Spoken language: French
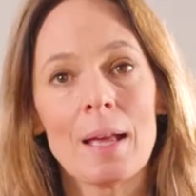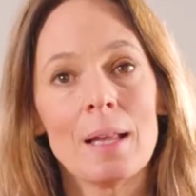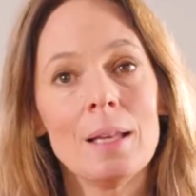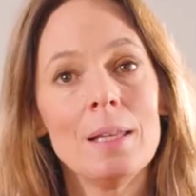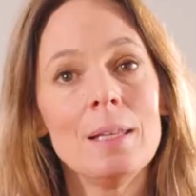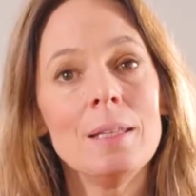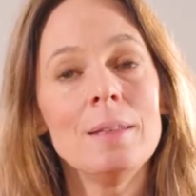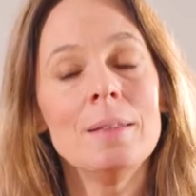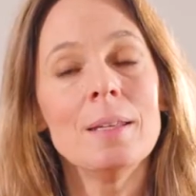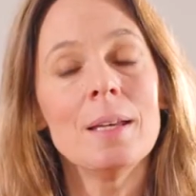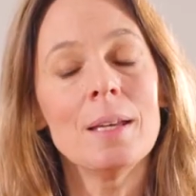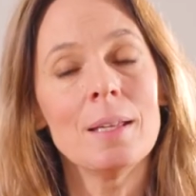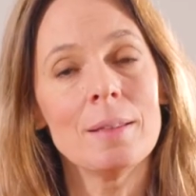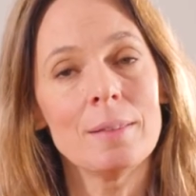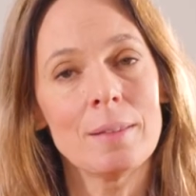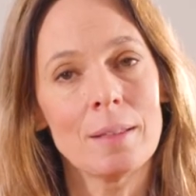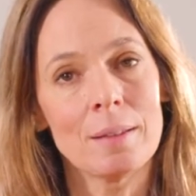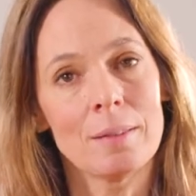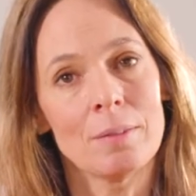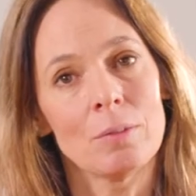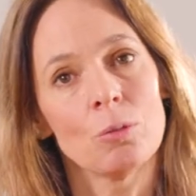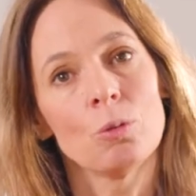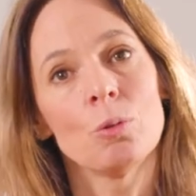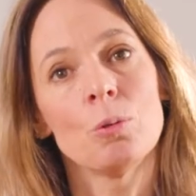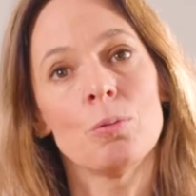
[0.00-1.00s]
L'idée
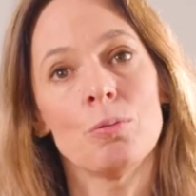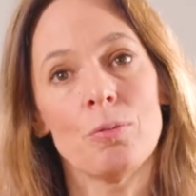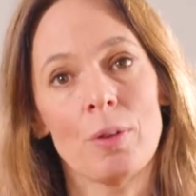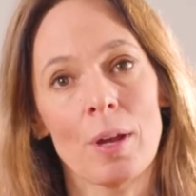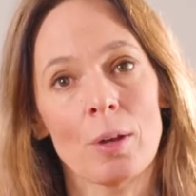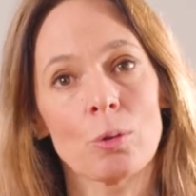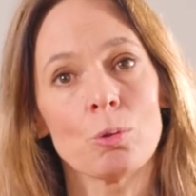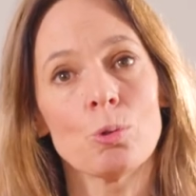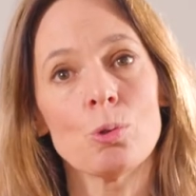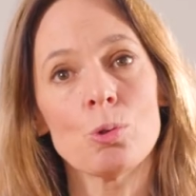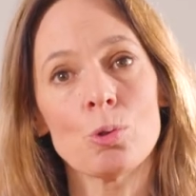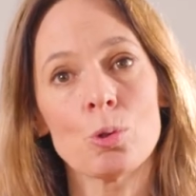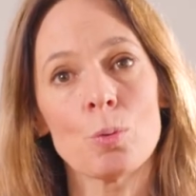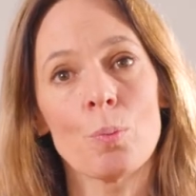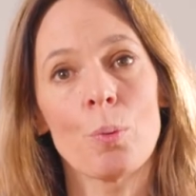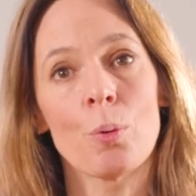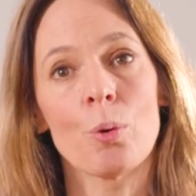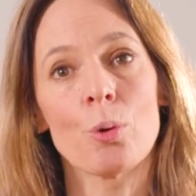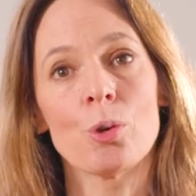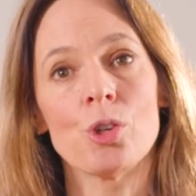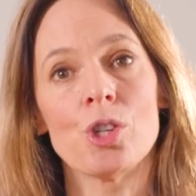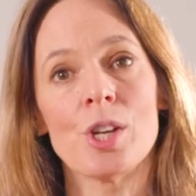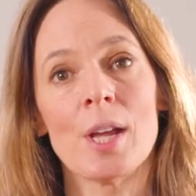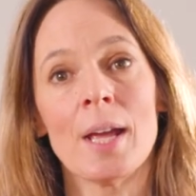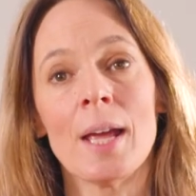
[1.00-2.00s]
était de faire de ce
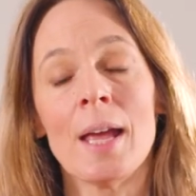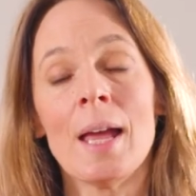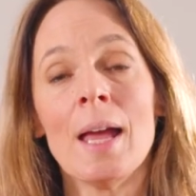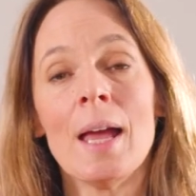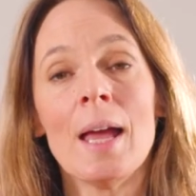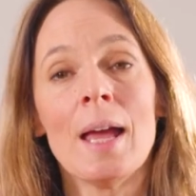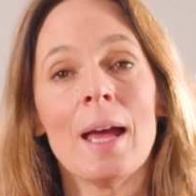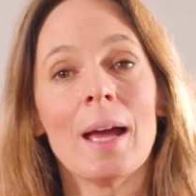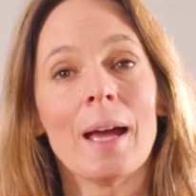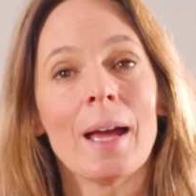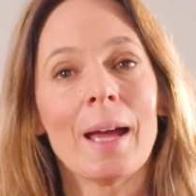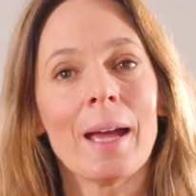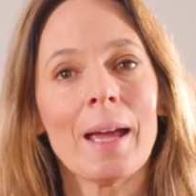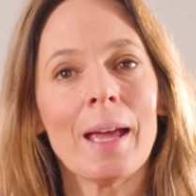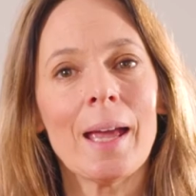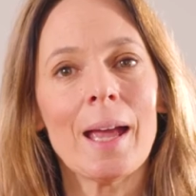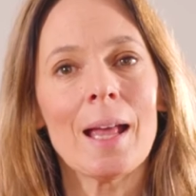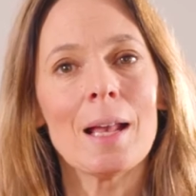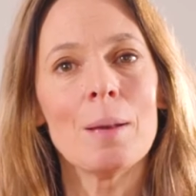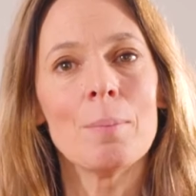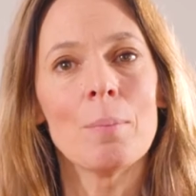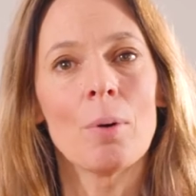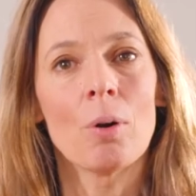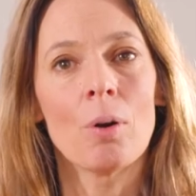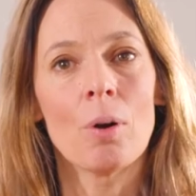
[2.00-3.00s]
projet
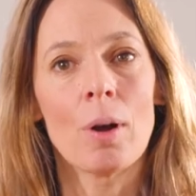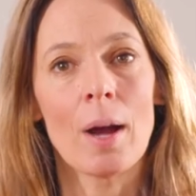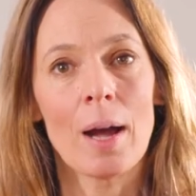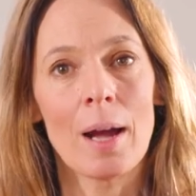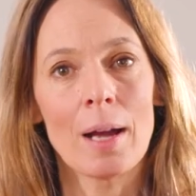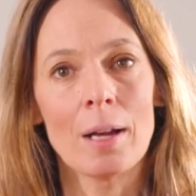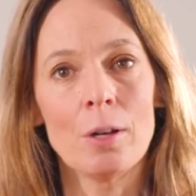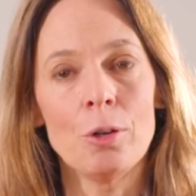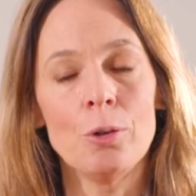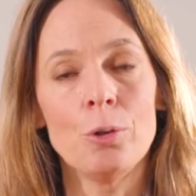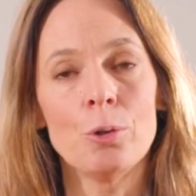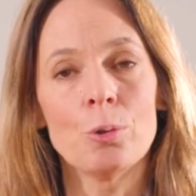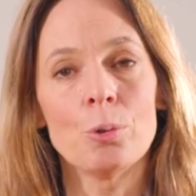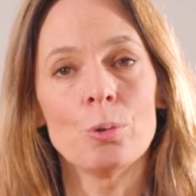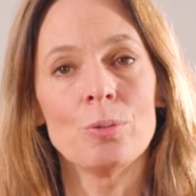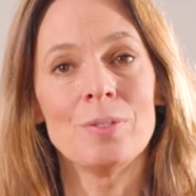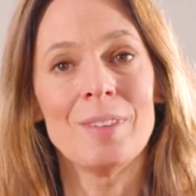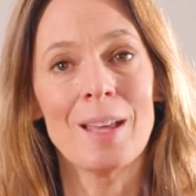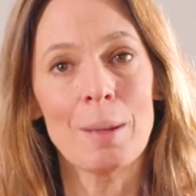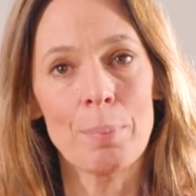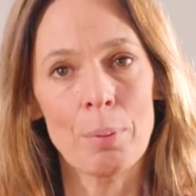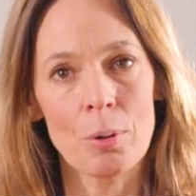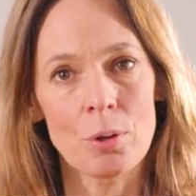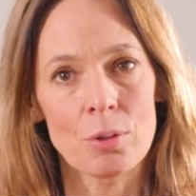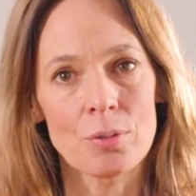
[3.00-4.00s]
réellement un lieu
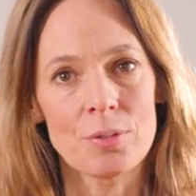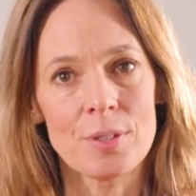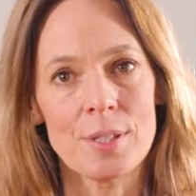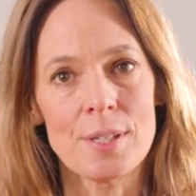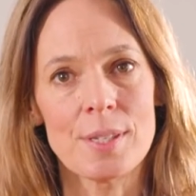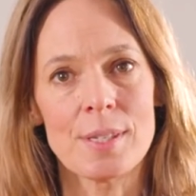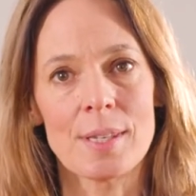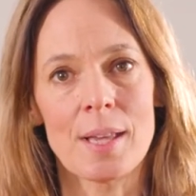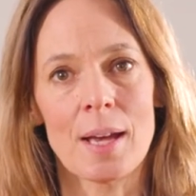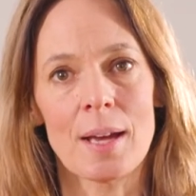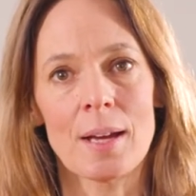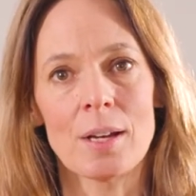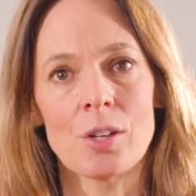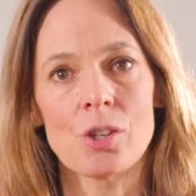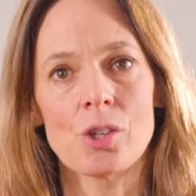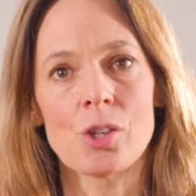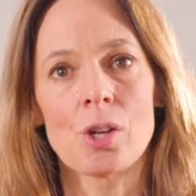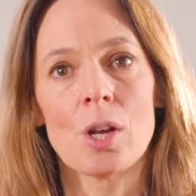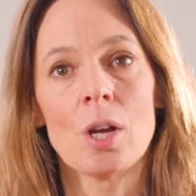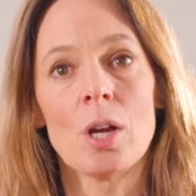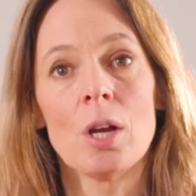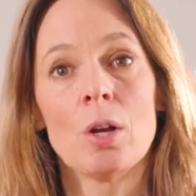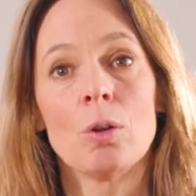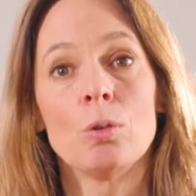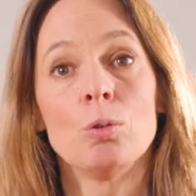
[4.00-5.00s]
d'apprentissage,
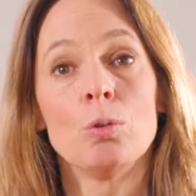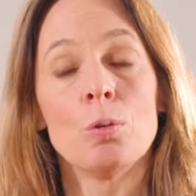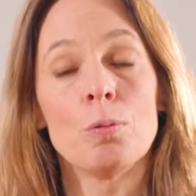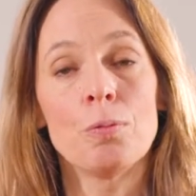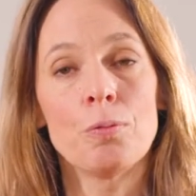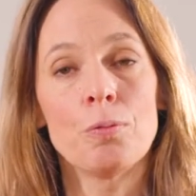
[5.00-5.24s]
de